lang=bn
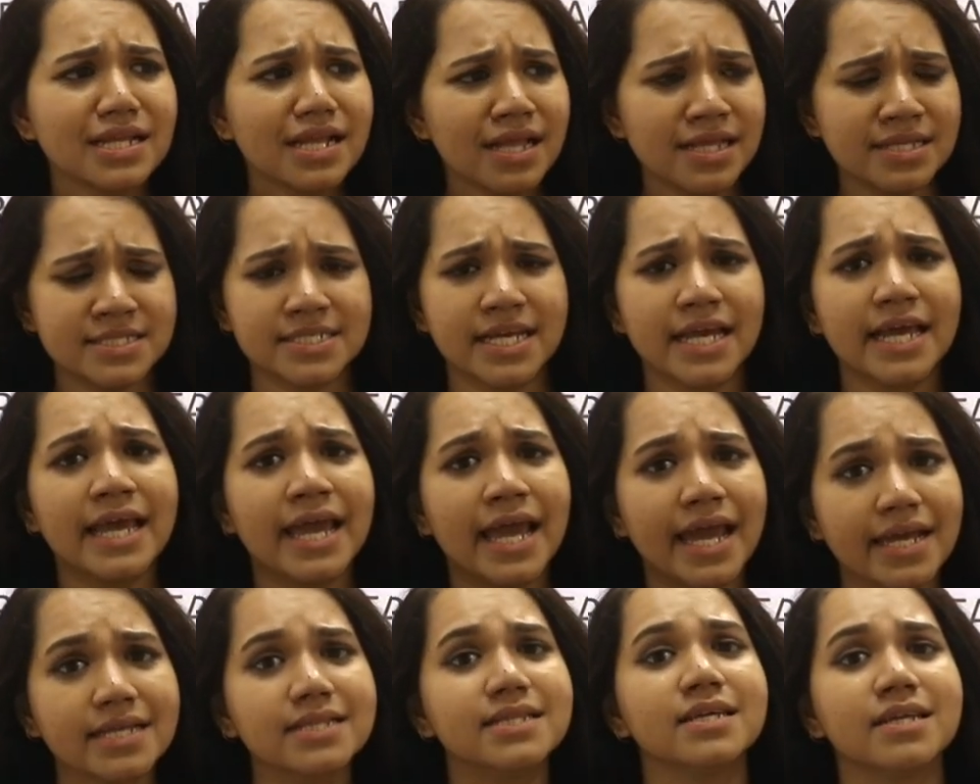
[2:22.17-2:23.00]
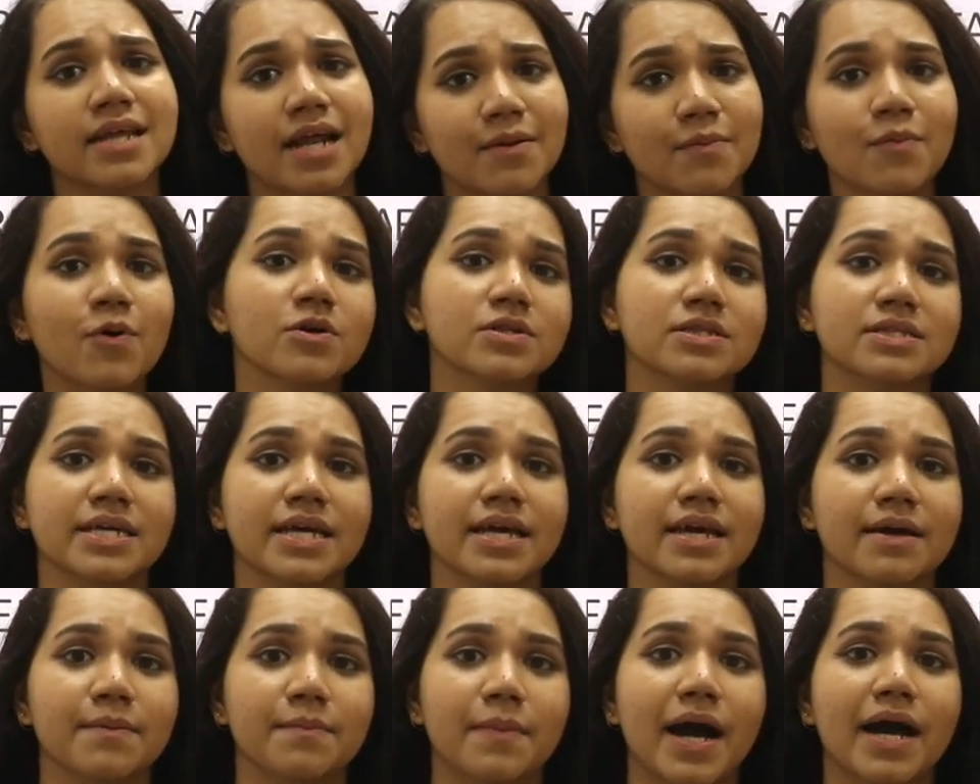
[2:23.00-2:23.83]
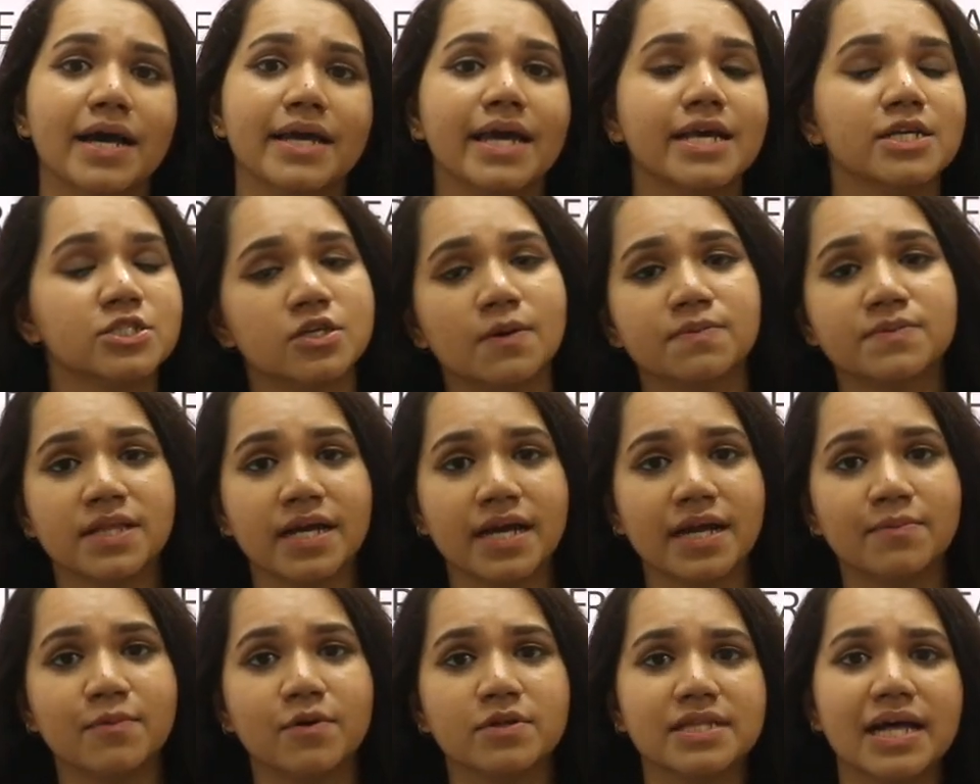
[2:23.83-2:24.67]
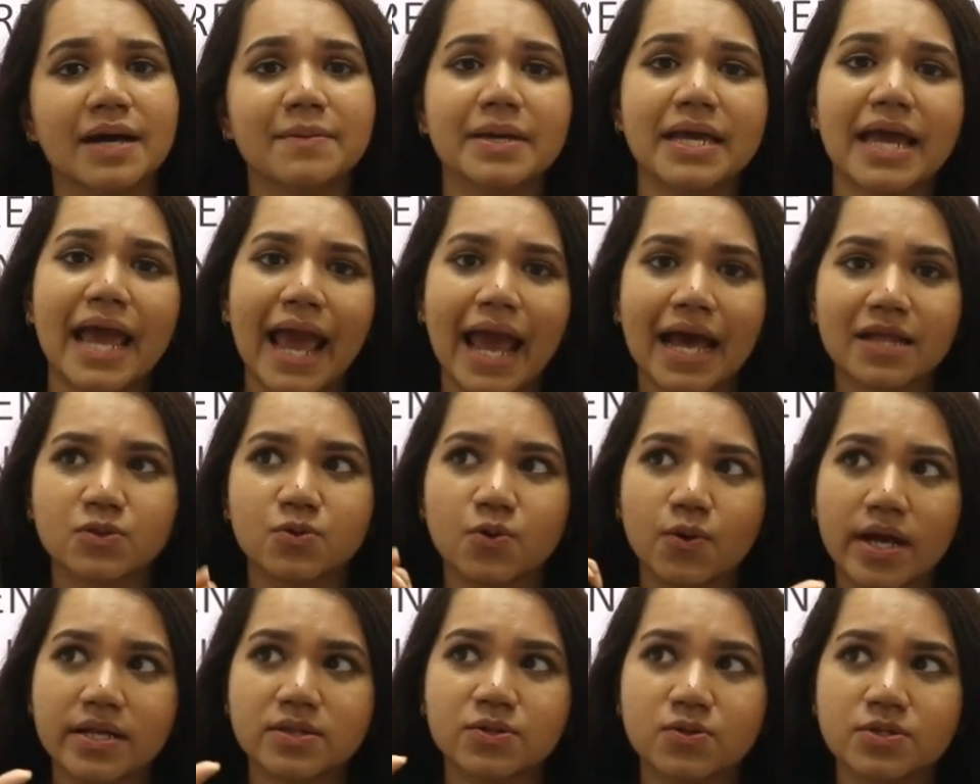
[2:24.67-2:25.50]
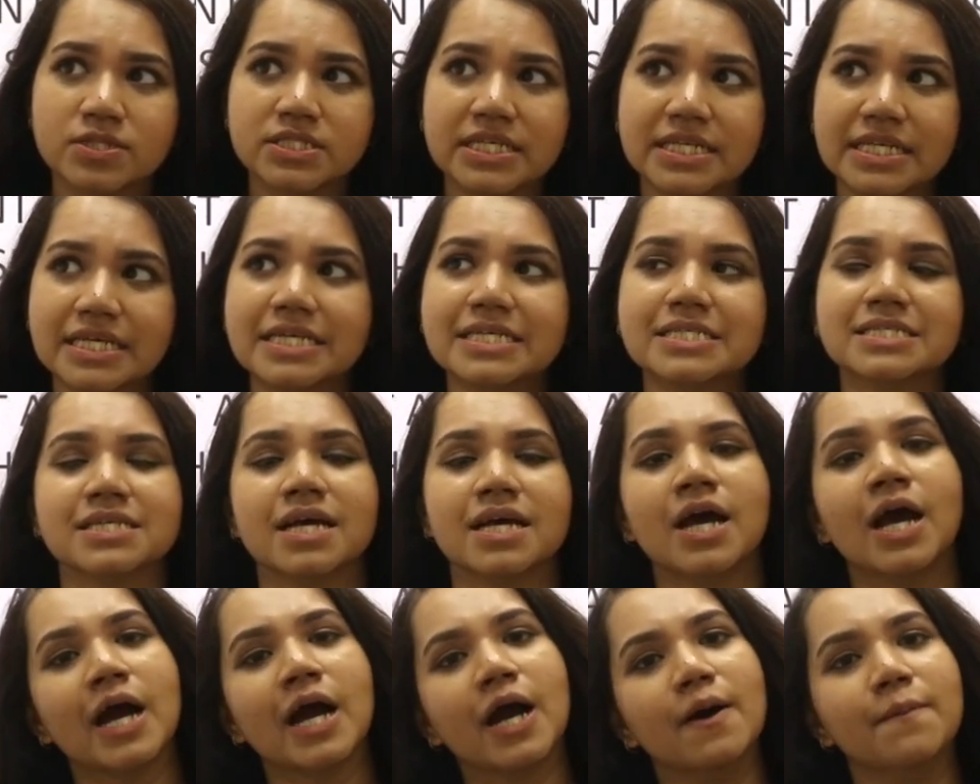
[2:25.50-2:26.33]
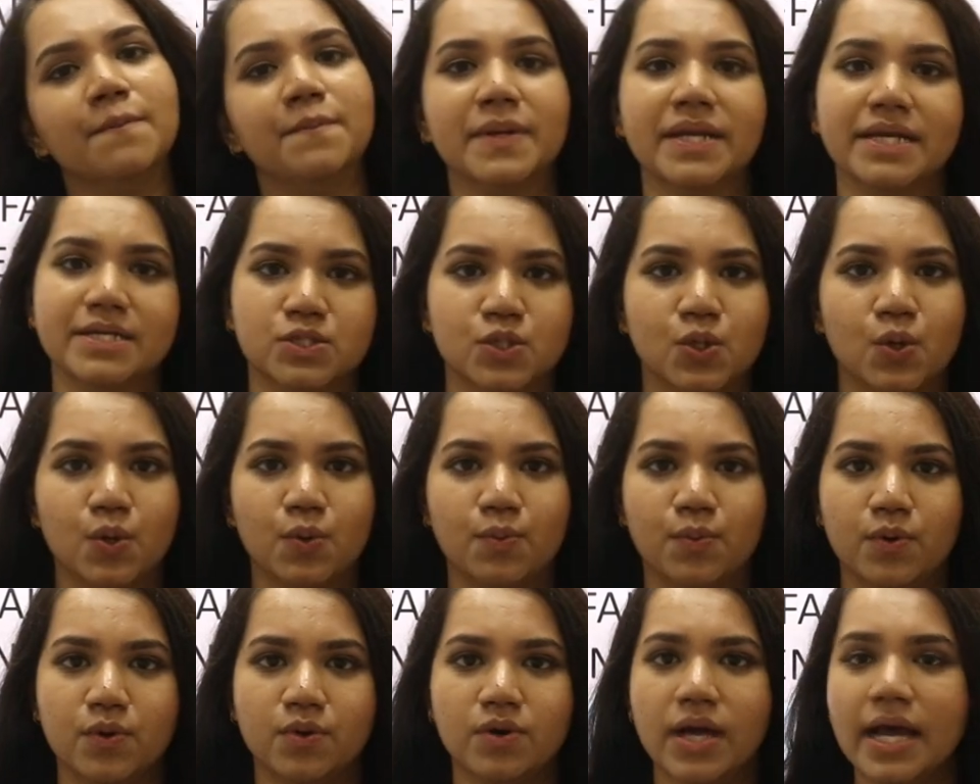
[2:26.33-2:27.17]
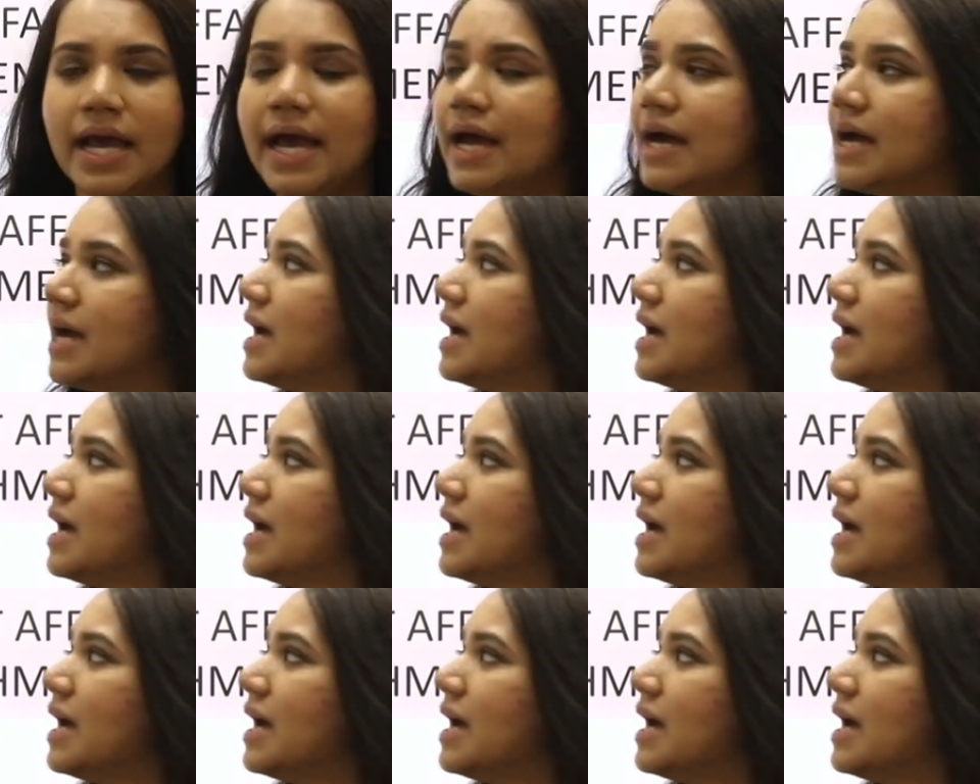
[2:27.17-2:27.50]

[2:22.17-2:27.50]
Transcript: যে এই দিনের মধ্যে বা এই সপ্তাহের মধ্যে আমি এত এত জিনিস কমপ্লিট করব হ্যাঁ